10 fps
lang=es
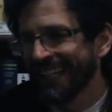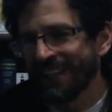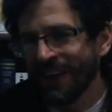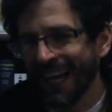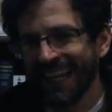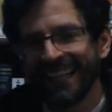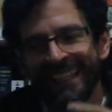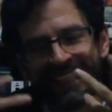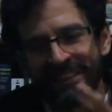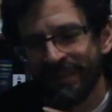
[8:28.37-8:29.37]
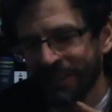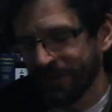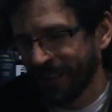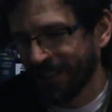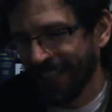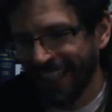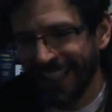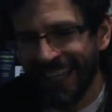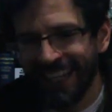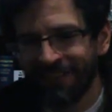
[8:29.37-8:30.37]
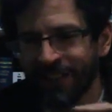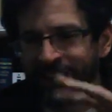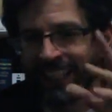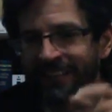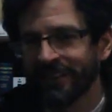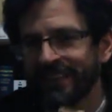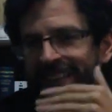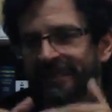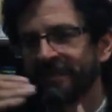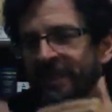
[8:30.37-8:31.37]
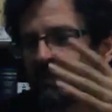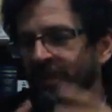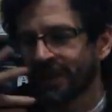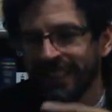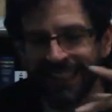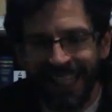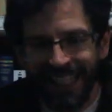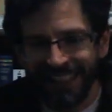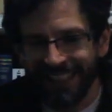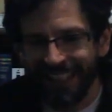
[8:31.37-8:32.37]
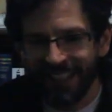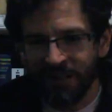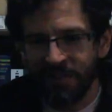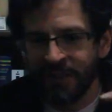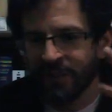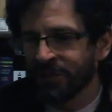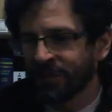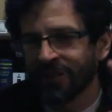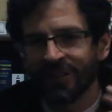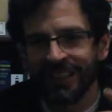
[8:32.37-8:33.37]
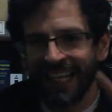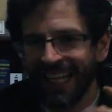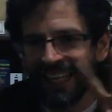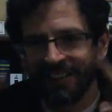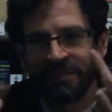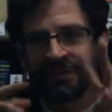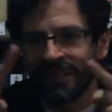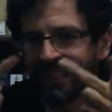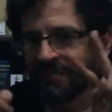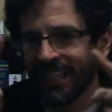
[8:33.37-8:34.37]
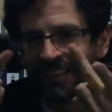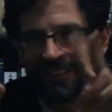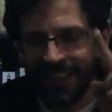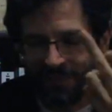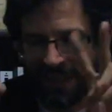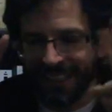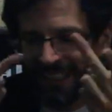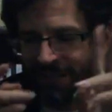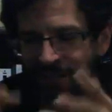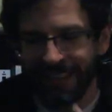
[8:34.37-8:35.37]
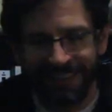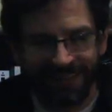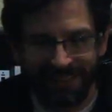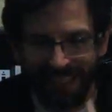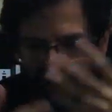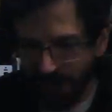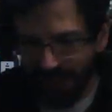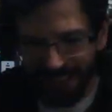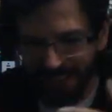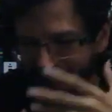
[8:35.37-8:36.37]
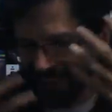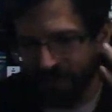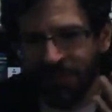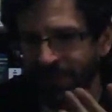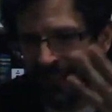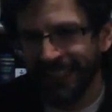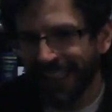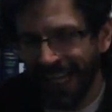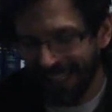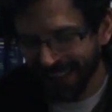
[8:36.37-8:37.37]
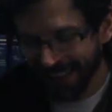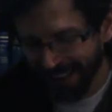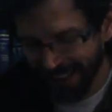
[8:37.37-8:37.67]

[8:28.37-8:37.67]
igual, es más o menos la idea, pero digamos es, porcentajes, de que no podemos conocer el comportamiento de las partículas salvo a través de porcentajes.